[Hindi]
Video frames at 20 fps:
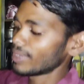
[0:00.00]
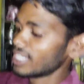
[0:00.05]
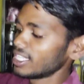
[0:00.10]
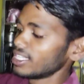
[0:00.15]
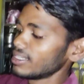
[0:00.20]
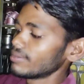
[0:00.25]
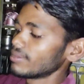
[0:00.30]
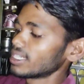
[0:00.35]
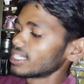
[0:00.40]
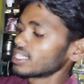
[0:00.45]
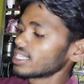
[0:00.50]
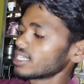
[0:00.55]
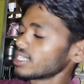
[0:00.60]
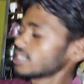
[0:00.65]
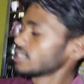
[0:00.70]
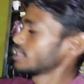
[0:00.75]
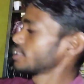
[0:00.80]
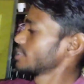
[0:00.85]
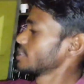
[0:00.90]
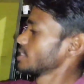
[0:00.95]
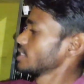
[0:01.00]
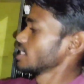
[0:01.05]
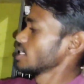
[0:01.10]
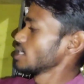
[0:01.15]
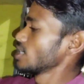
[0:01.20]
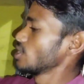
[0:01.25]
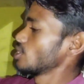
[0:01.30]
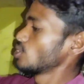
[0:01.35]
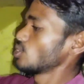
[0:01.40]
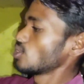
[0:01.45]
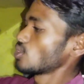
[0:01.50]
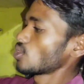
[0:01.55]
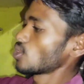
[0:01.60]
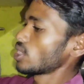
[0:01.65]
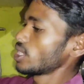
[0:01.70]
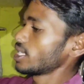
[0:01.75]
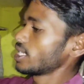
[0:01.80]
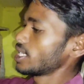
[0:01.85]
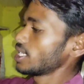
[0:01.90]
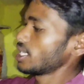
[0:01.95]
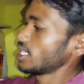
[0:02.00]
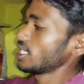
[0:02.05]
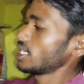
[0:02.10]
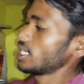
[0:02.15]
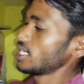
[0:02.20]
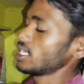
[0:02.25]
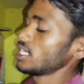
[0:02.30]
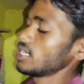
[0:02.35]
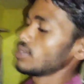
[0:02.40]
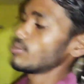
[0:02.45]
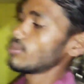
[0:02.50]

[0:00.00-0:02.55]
पनीर मटर दोनों लेके आए हैं